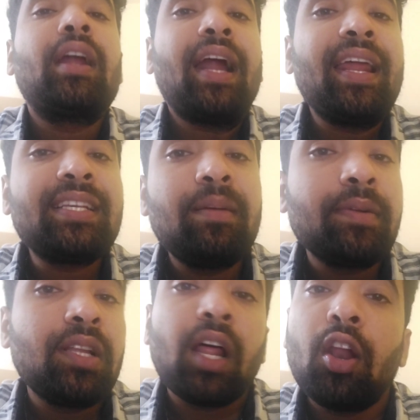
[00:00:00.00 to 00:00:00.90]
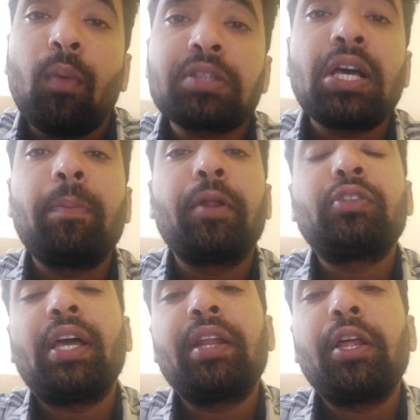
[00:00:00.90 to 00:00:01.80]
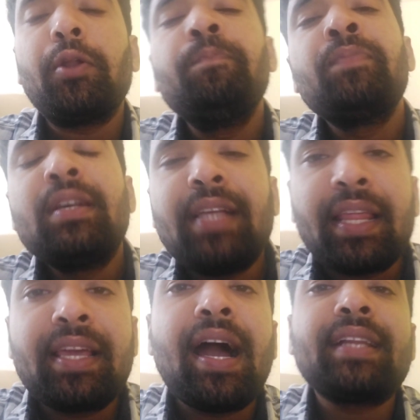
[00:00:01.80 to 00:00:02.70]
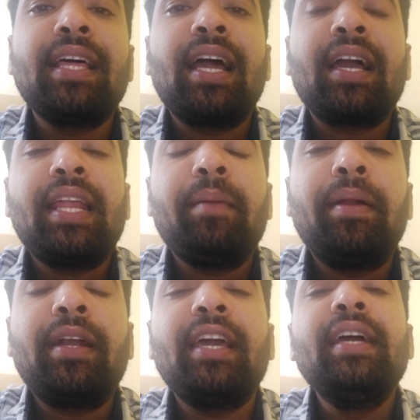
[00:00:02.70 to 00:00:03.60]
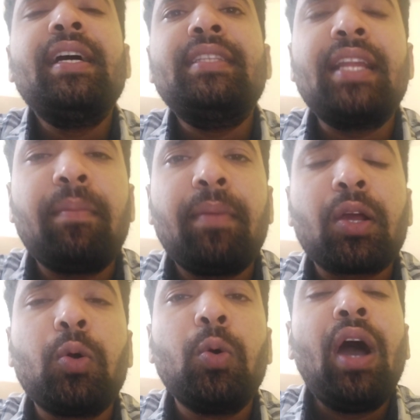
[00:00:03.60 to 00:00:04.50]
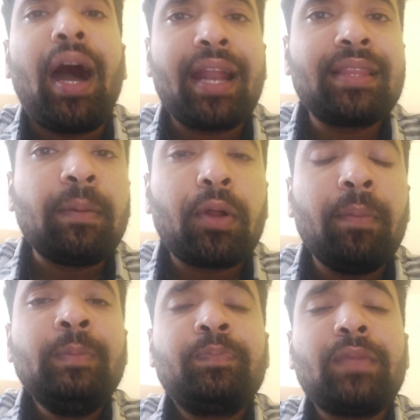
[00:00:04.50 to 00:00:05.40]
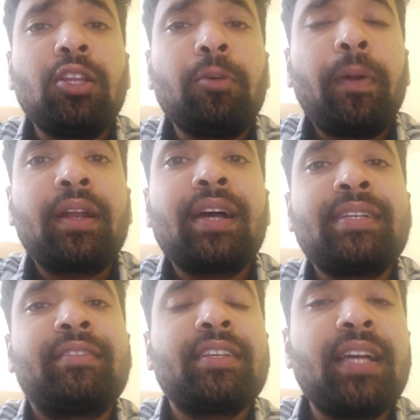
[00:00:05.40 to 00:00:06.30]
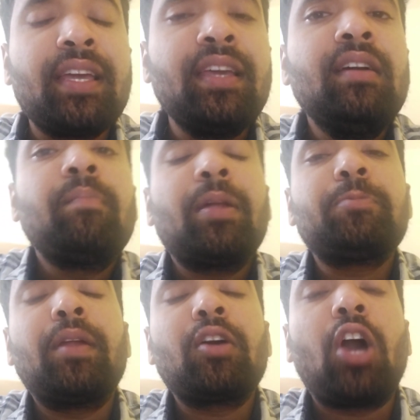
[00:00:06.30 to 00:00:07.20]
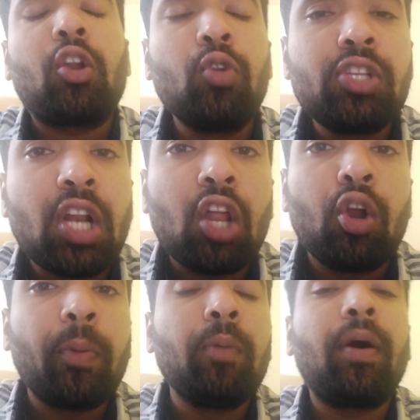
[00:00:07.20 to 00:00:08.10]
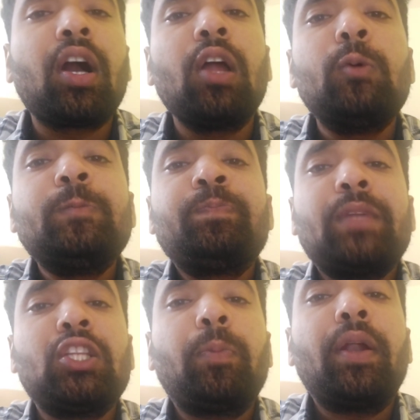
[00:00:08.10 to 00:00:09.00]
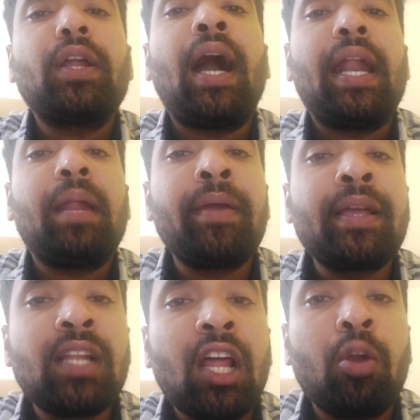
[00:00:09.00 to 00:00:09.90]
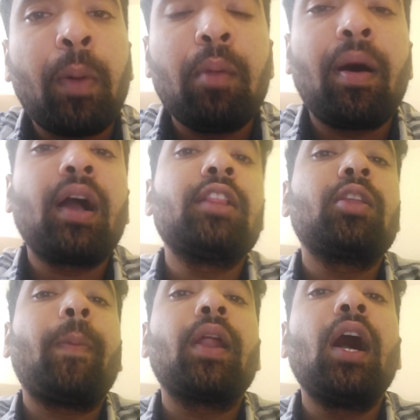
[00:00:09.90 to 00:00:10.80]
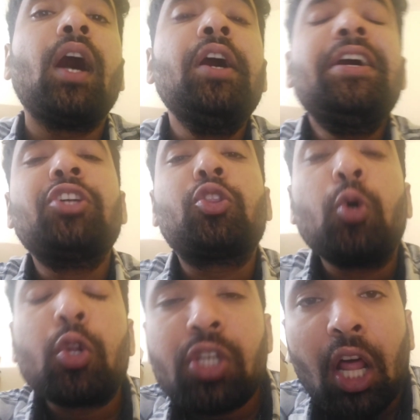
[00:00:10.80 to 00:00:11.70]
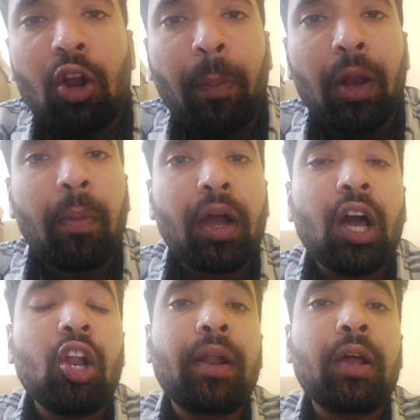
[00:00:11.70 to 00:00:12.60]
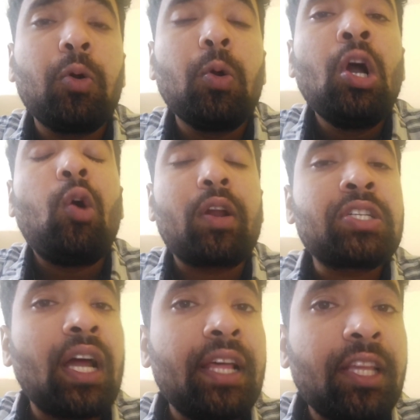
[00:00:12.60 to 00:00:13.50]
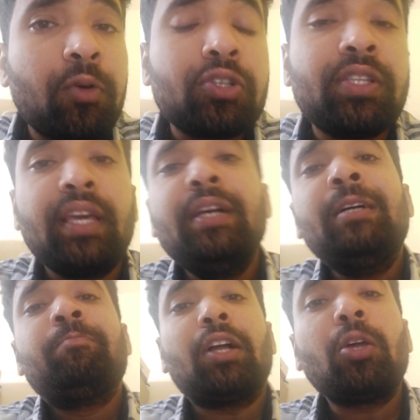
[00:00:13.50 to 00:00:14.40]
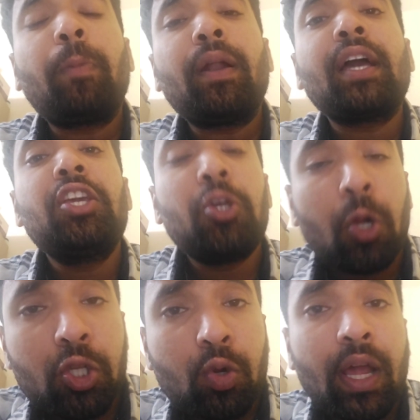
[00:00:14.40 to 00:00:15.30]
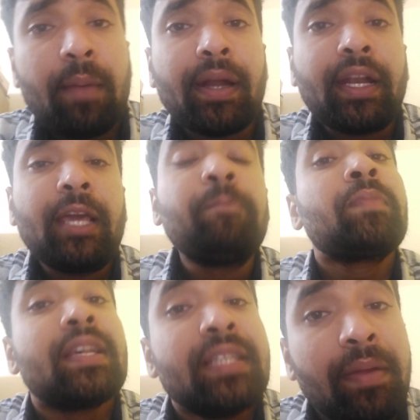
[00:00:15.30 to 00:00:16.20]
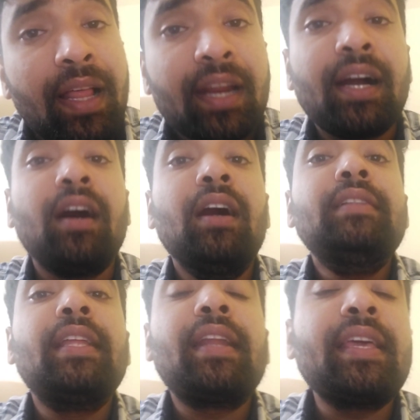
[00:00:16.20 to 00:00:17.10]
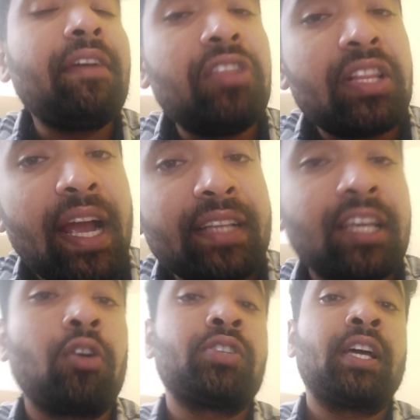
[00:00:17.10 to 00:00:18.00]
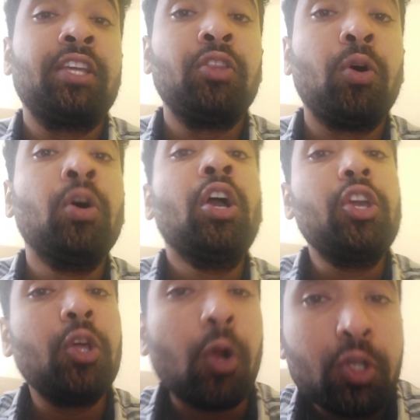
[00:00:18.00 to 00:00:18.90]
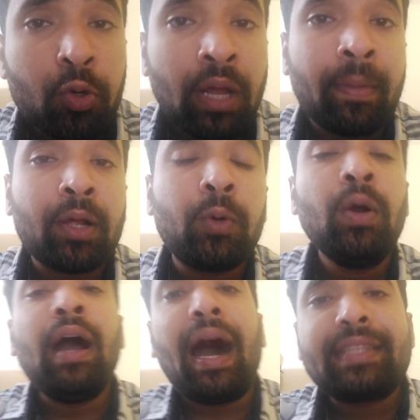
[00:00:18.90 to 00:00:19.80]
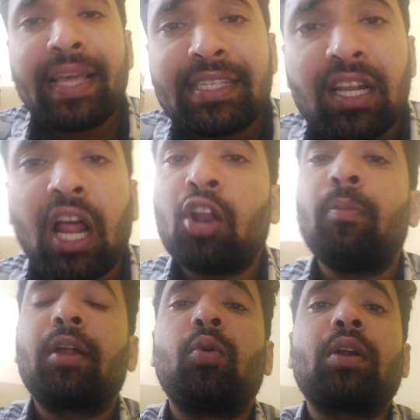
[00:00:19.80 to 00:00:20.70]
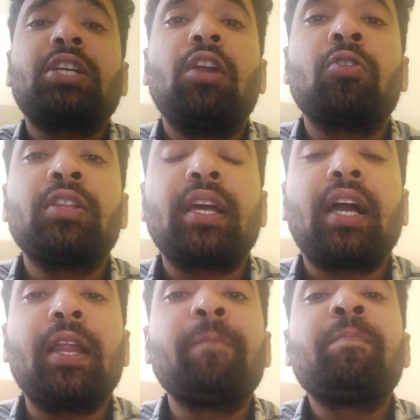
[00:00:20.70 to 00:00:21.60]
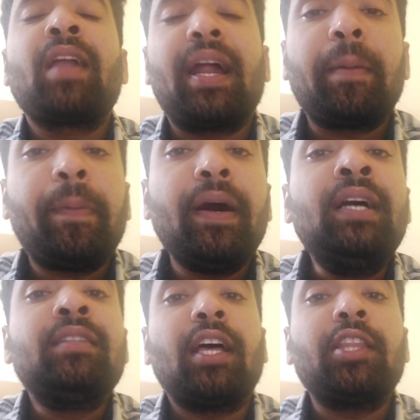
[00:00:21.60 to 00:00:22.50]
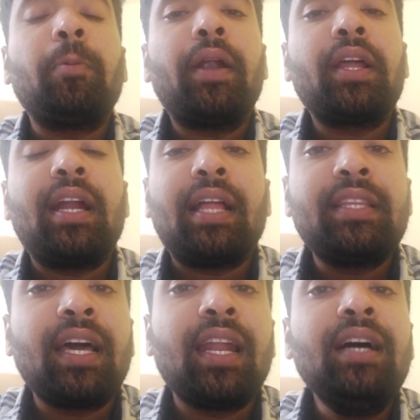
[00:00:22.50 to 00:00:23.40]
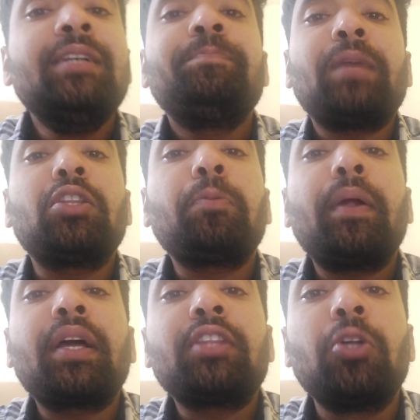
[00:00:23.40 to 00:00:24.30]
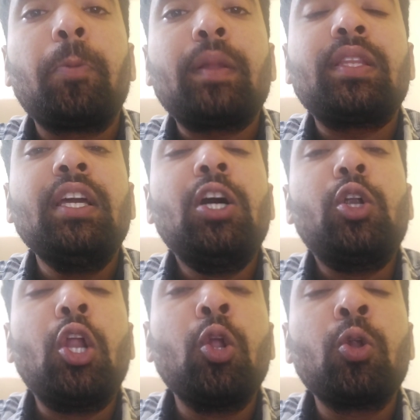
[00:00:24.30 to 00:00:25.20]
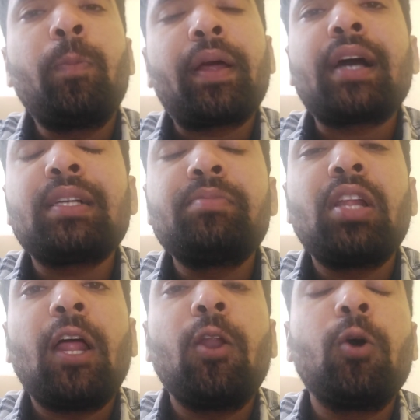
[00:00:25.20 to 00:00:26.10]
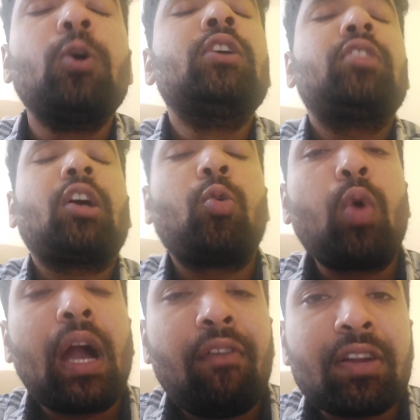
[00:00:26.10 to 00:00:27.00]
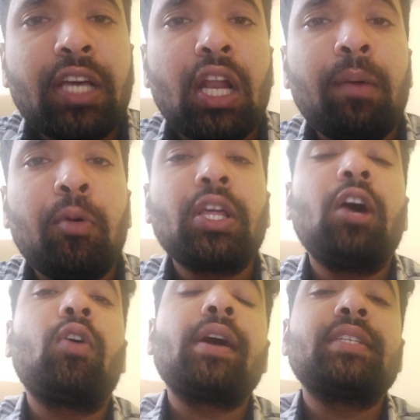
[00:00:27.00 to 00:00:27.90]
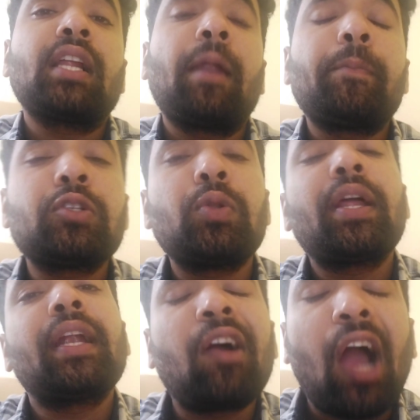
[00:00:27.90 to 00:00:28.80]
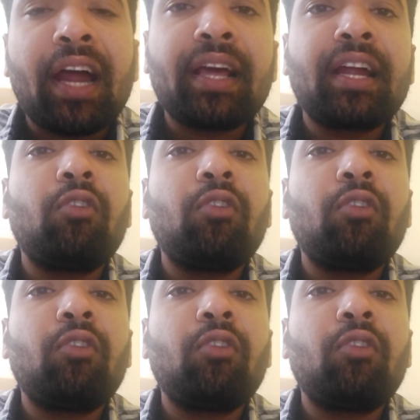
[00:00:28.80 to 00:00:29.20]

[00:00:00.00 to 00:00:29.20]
రాయలసీమ జిల్లాలో వర్షాలు పెరుగుతాయన్నాను సరిగ్గా అదేలాగానే ఏమంటే నిన్న మనకు అనంతపురం దాంతోపాటుగా సత్యసాయి ప్లస్ మనకు కర్నూలు జిల్లాలోని పలు భాగాలు దాంతోపాటుగా అన్నమయ్య జిల్లాలోని పలు భాగాలతో పాటుగా చిత్తూరు జిల్లాలోని పలు భాగాల్లో మనకు వర్షాలు అయితే కురిసినాయి దాంతోపాటుగా ఈ రోజు కూడా ఏమంటే సిమిలర్గా నిన్న ఏ విధంగా అయితే కొనసాగిందో ఈ రోజు కూడా మనకు అదే జిల్లాల్లో మనకు వర్షాలు ఉంటుంది కానీ కడప దాంతోపాటుగా నంద్యాల దాంతోపాటుగా తిరుపతి నెల్లూరు ప్రకాశం జిల్లాల్లో తక్కువగా వర్షాలు నమోదయ్యే అవకాశాలు కనిపిస్తున్నాయి అంటే అంటే అక్కడక్కడ